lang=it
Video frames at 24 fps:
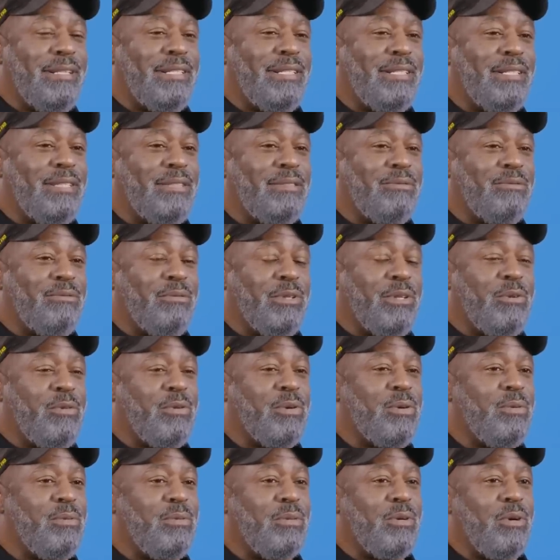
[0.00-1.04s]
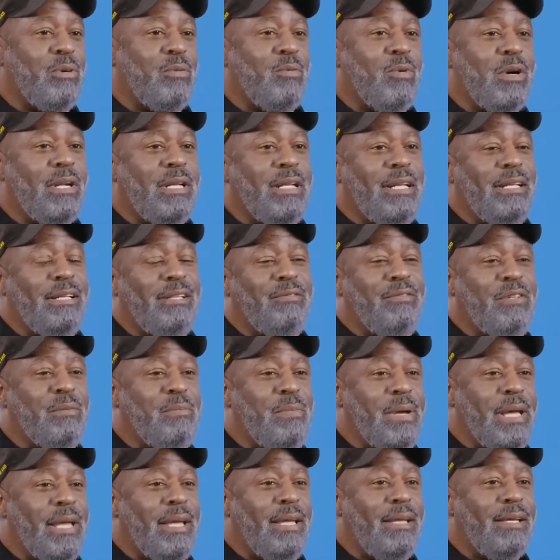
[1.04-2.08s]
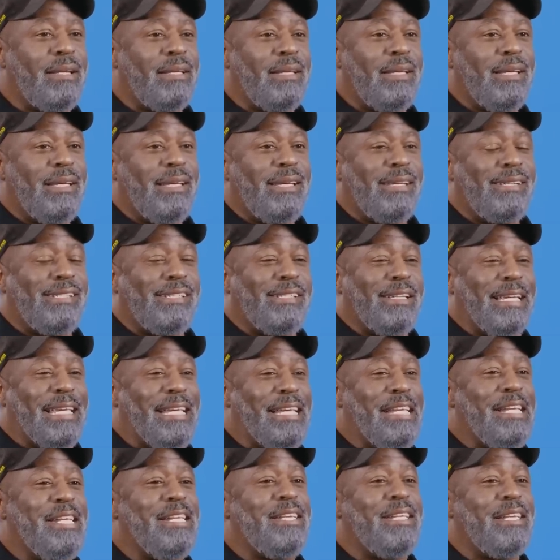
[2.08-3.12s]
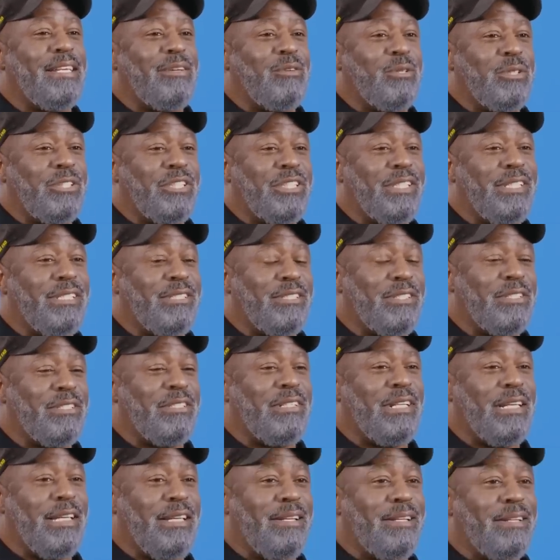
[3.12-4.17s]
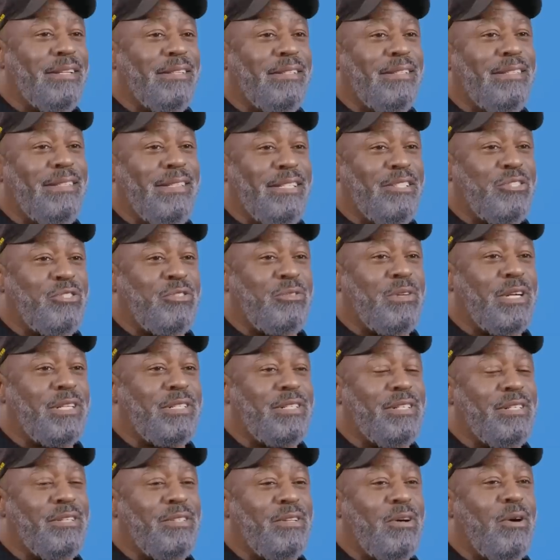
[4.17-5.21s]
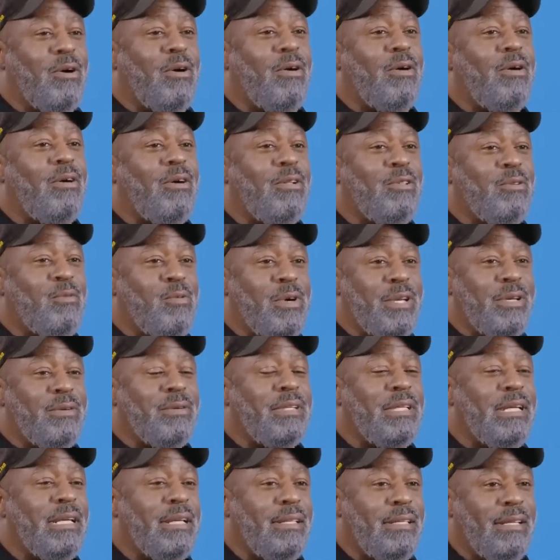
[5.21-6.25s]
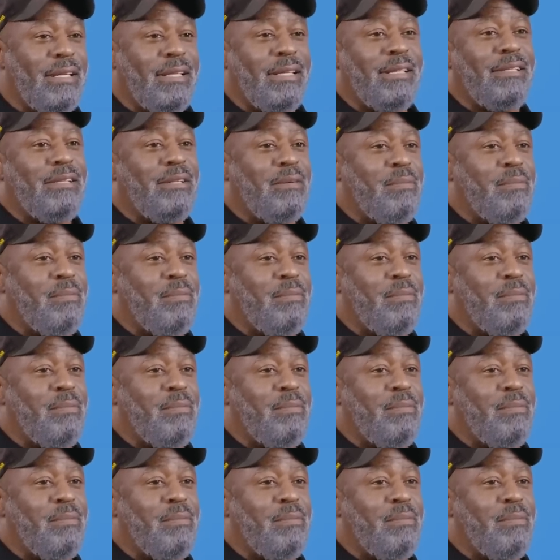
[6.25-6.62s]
si trova a un'estremità della grande camerata, sentirà le istruzioni allo stesso modo di una recluta che si trova dalla parte opposta.